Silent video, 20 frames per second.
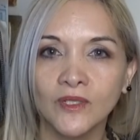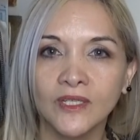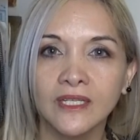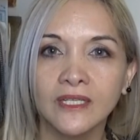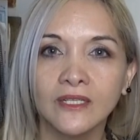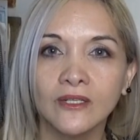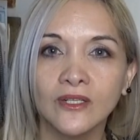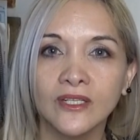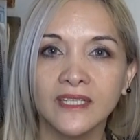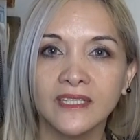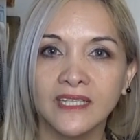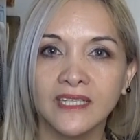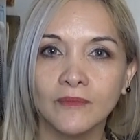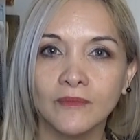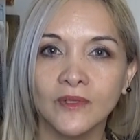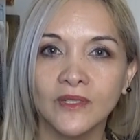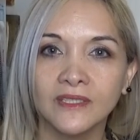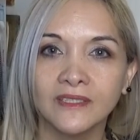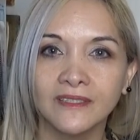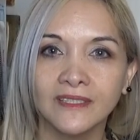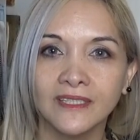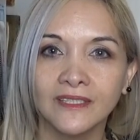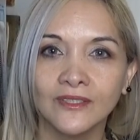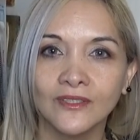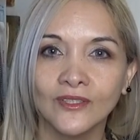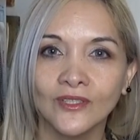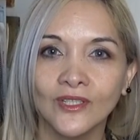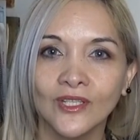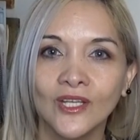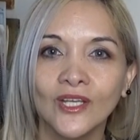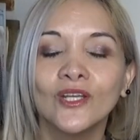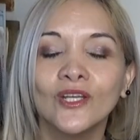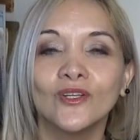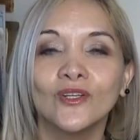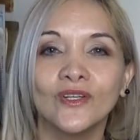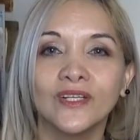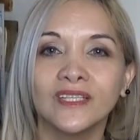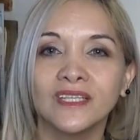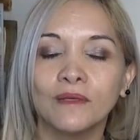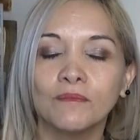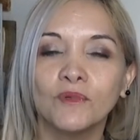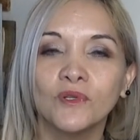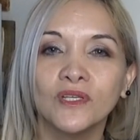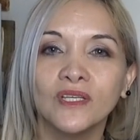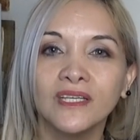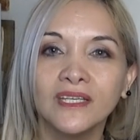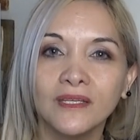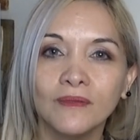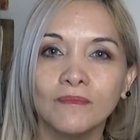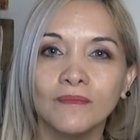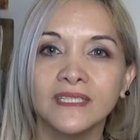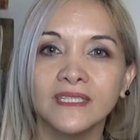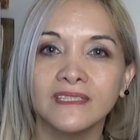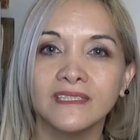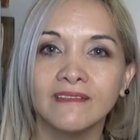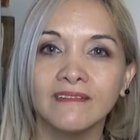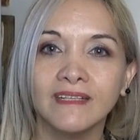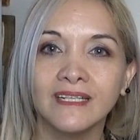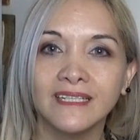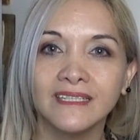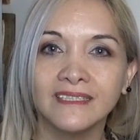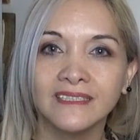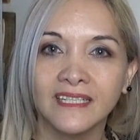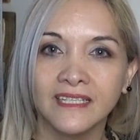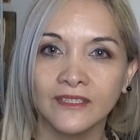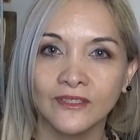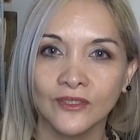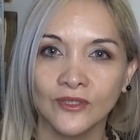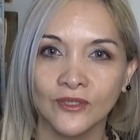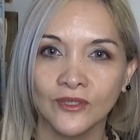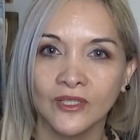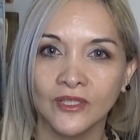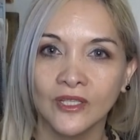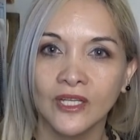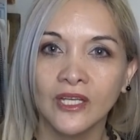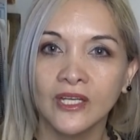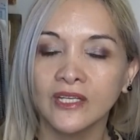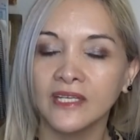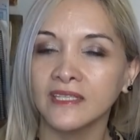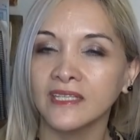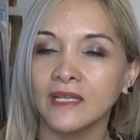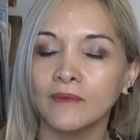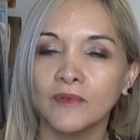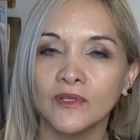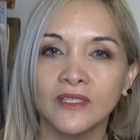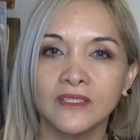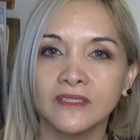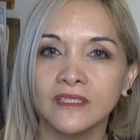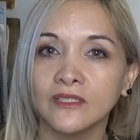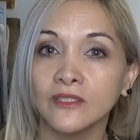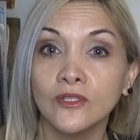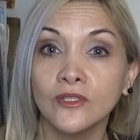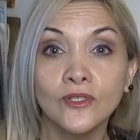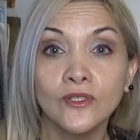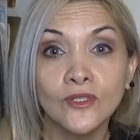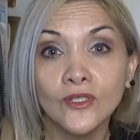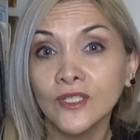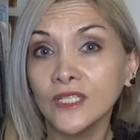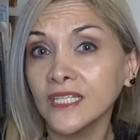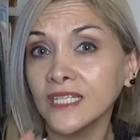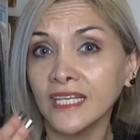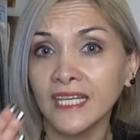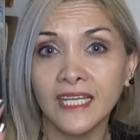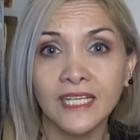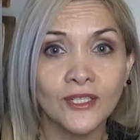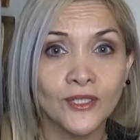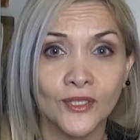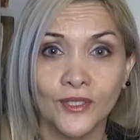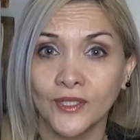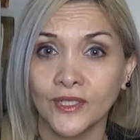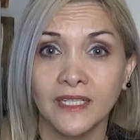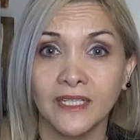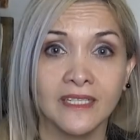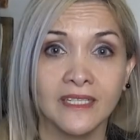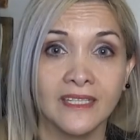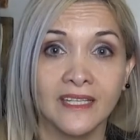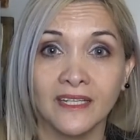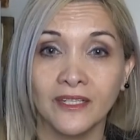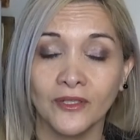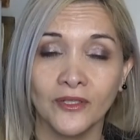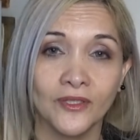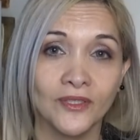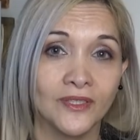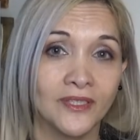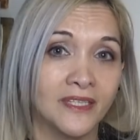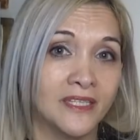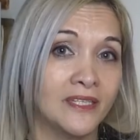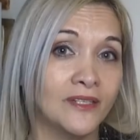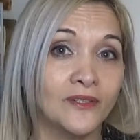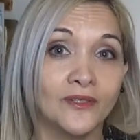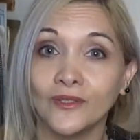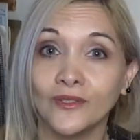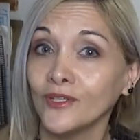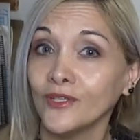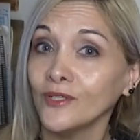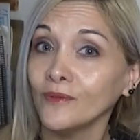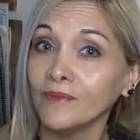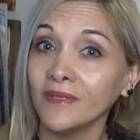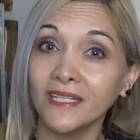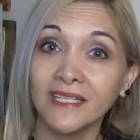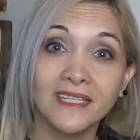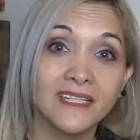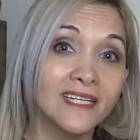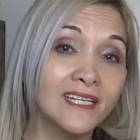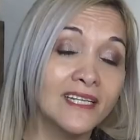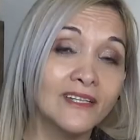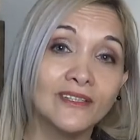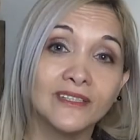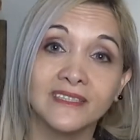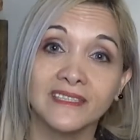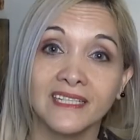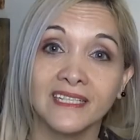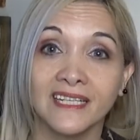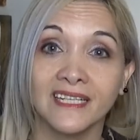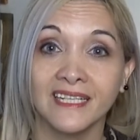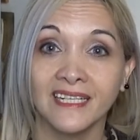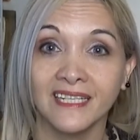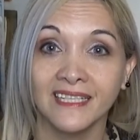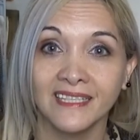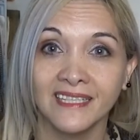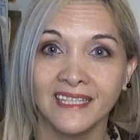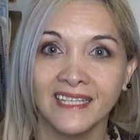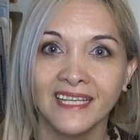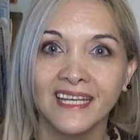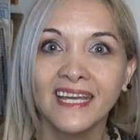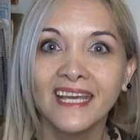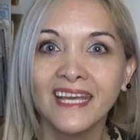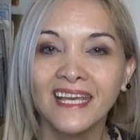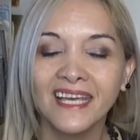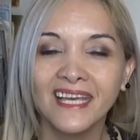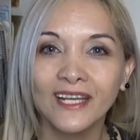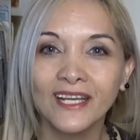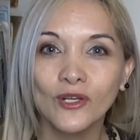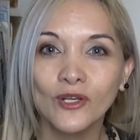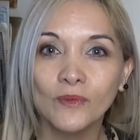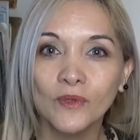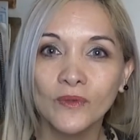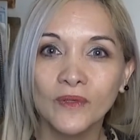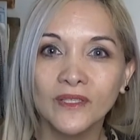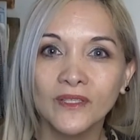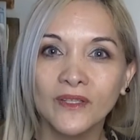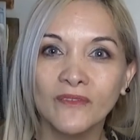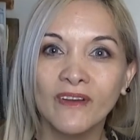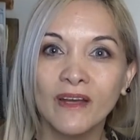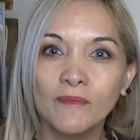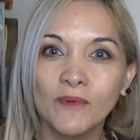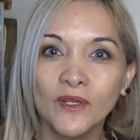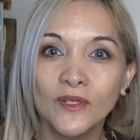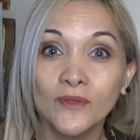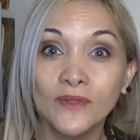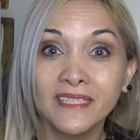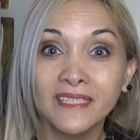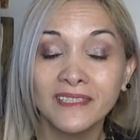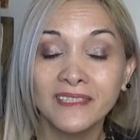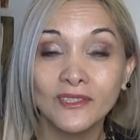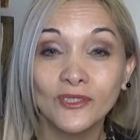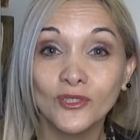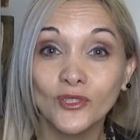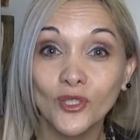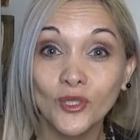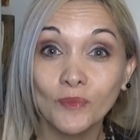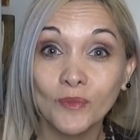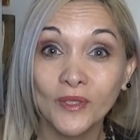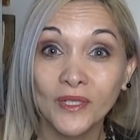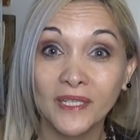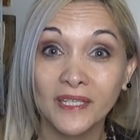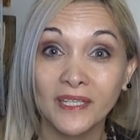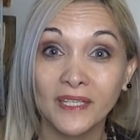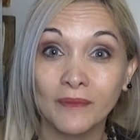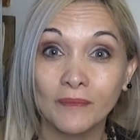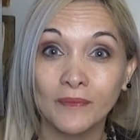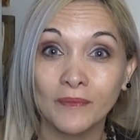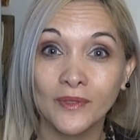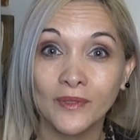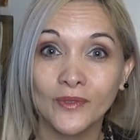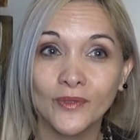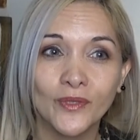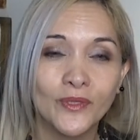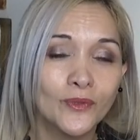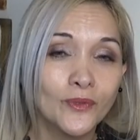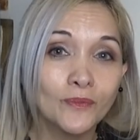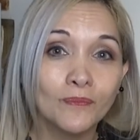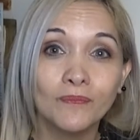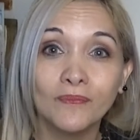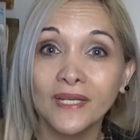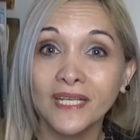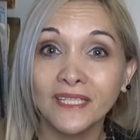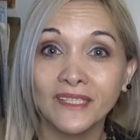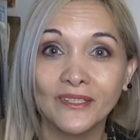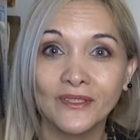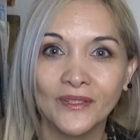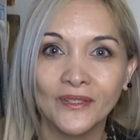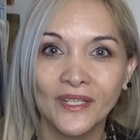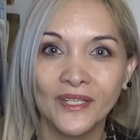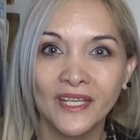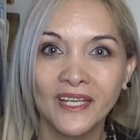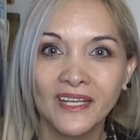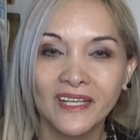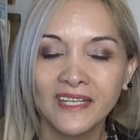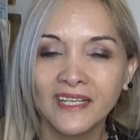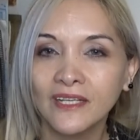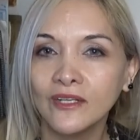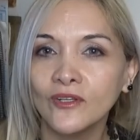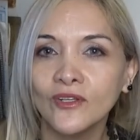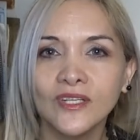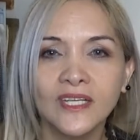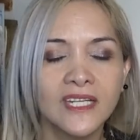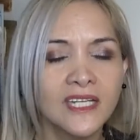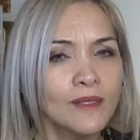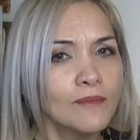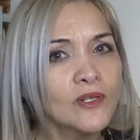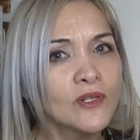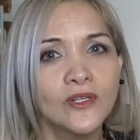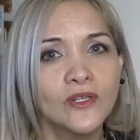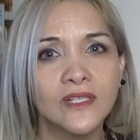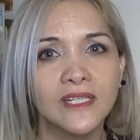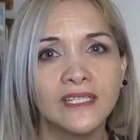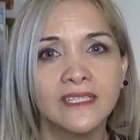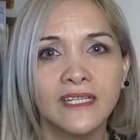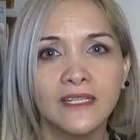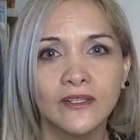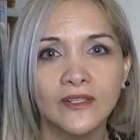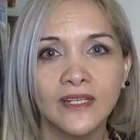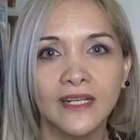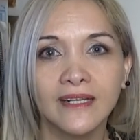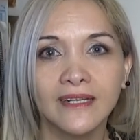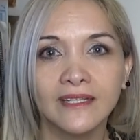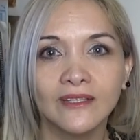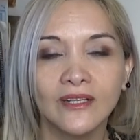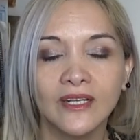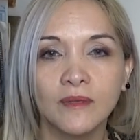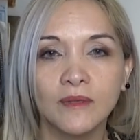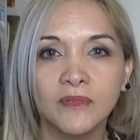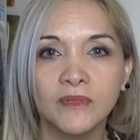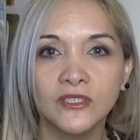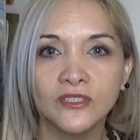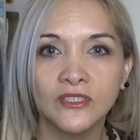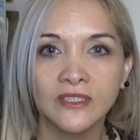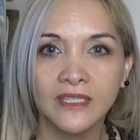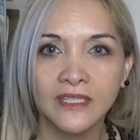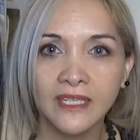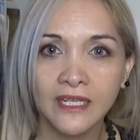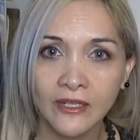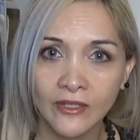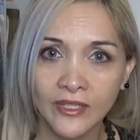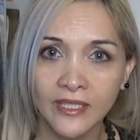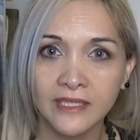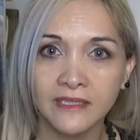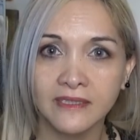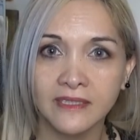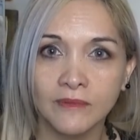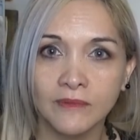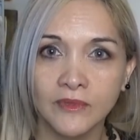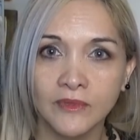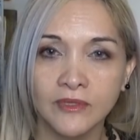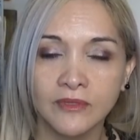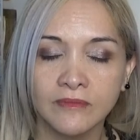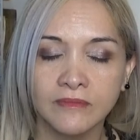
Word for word: ¿Qué es lo que estamos haciendo? Nos estamos invisibilizando. Estamos diciendo, no quiero conectar contigo, no me quiero acercar a ti. Es como cuando vamos en un ascensor, por ejemplo, o en un metro, y no queremos conectar con el resto de las personas. ¿Qué es lo que hacemos?